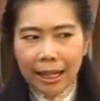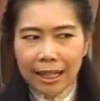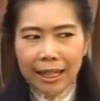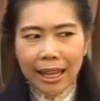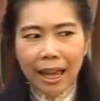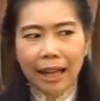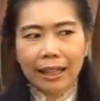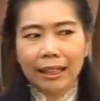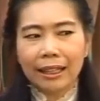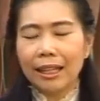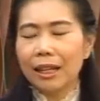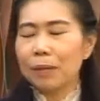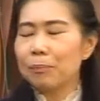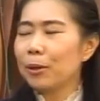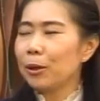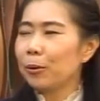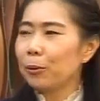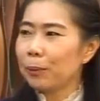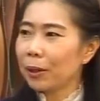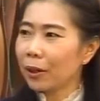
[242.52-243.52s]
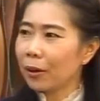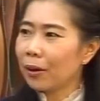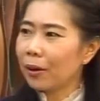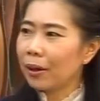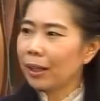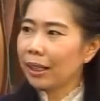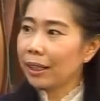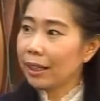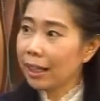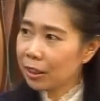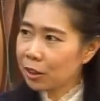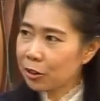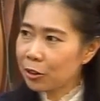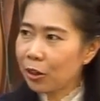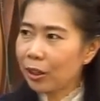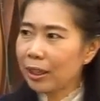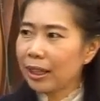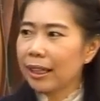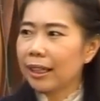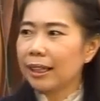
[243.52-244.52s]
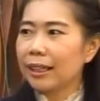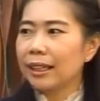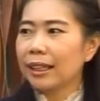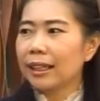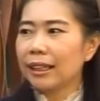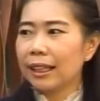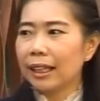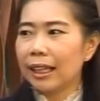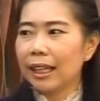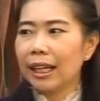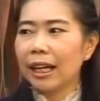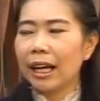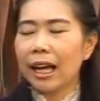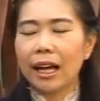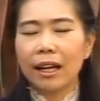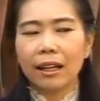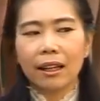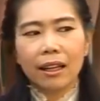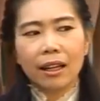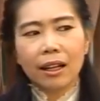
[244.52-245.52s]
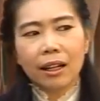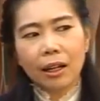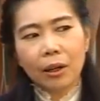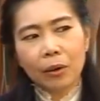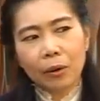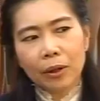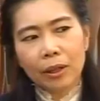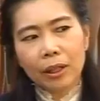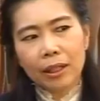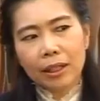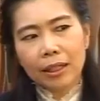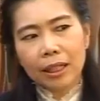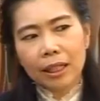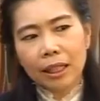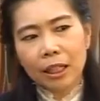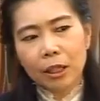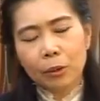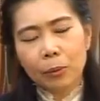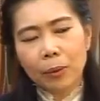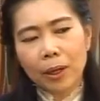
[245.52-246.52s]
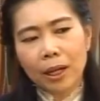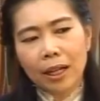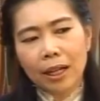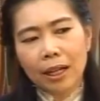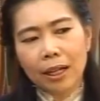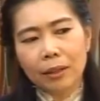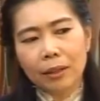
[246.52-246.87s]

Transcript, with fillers: กรยานอย่างเงี้ยเป็นอุปกรณ์อิเล็กทรอนิกส์อย่างเงี้ยนะคะเราก็เลยคิดว่า